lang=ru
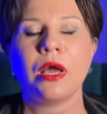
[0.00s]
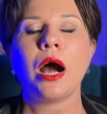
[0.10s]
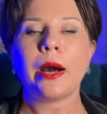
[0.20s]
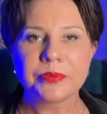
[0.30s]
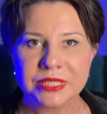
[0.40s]

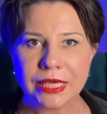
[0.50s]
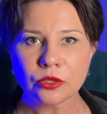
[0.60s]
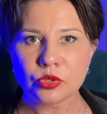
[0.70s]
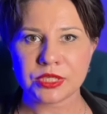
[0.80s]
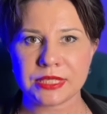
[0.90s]

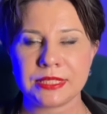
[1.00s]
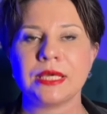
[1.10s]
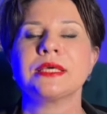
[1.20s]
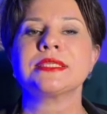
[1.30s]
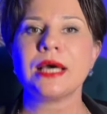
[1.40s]
Обследуйтесь
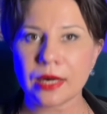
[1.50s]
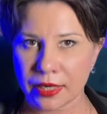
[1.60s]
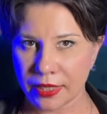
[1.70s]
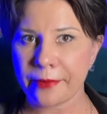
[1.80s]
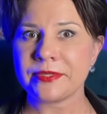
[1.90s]

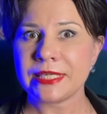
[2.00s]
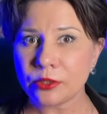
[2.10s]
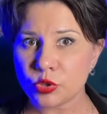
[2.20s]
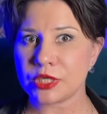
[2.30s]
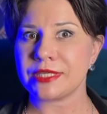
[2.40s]
заранее,
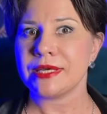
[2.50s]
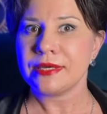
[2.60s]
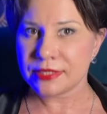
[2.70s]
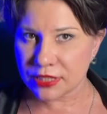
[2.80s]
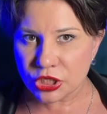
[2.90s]
обследуйтесь
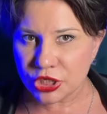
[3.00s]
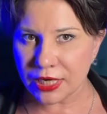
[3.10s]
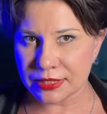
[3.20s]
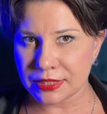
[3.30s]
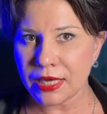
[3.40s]

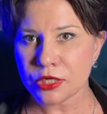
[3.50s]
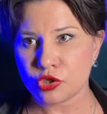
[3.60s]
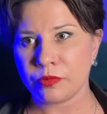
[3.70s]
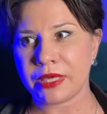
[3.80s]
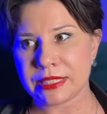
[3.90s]
сейчас, да,
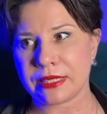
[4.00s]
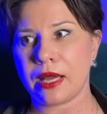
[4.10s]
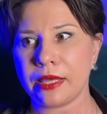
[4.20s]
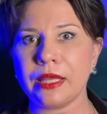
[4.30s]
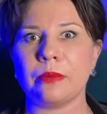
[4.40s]
чтобы если
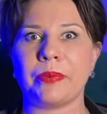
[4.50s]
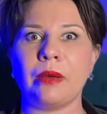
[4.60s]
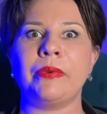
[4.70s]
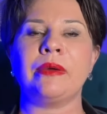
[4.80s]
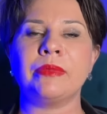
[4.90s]
какие-то
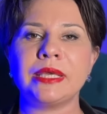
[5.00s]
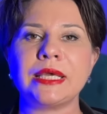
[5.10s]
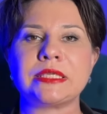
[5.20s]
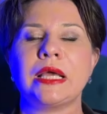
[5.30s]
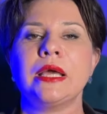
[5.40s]
проблемы есть,